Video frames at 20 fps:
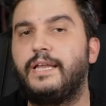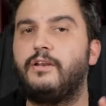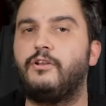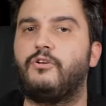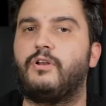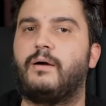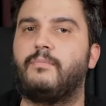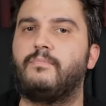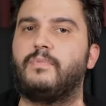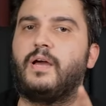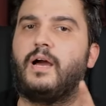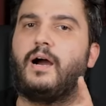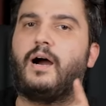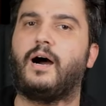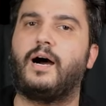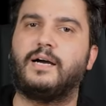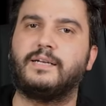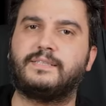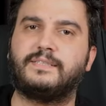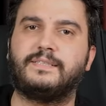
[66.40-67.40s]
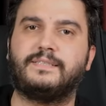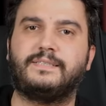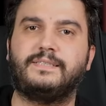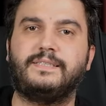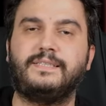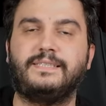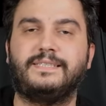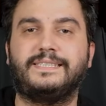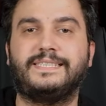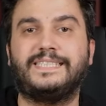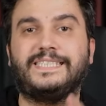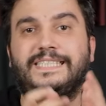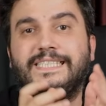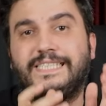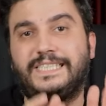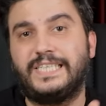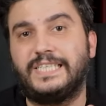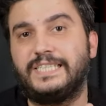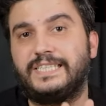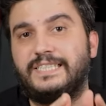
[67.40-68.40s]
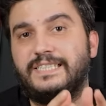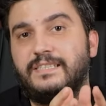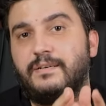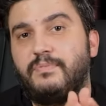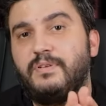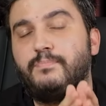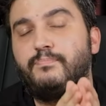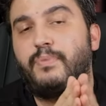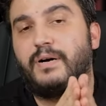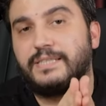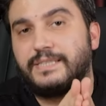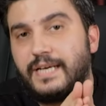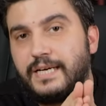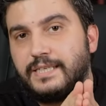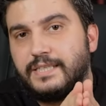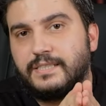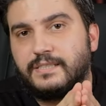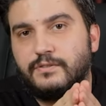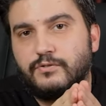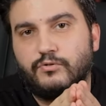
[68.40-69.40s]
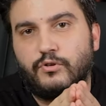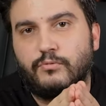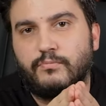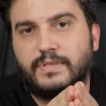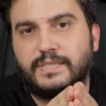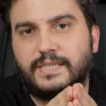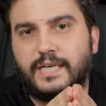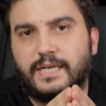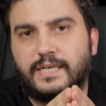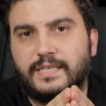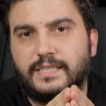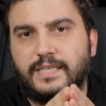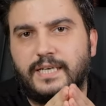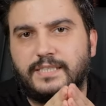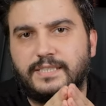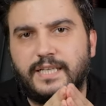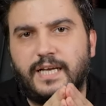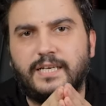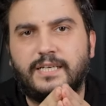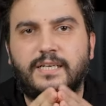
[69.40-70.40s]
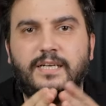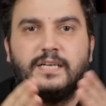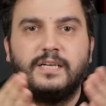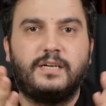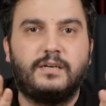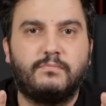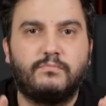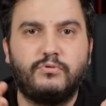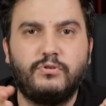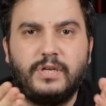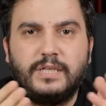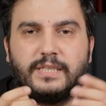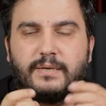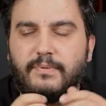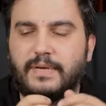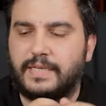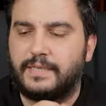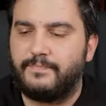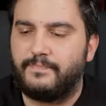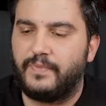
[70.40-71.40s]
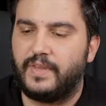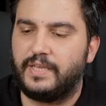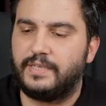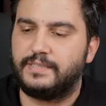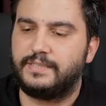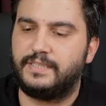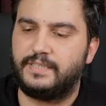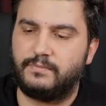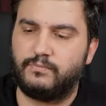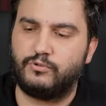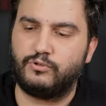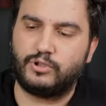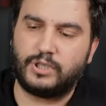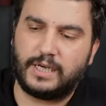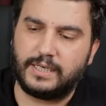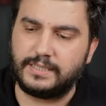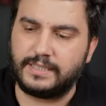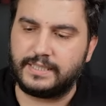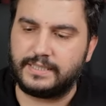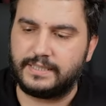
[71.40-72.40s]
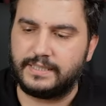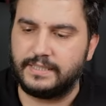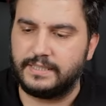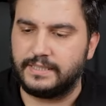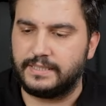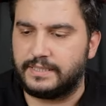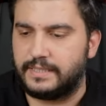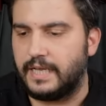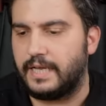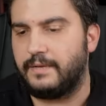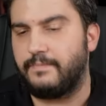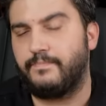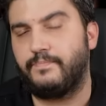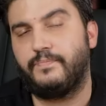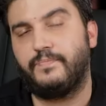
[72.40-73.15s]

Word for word: en önemli artısı içerisinde bir bataryasının olması arkadaşlar. Bu ne demek? Siz bunu şarj ettiğinizde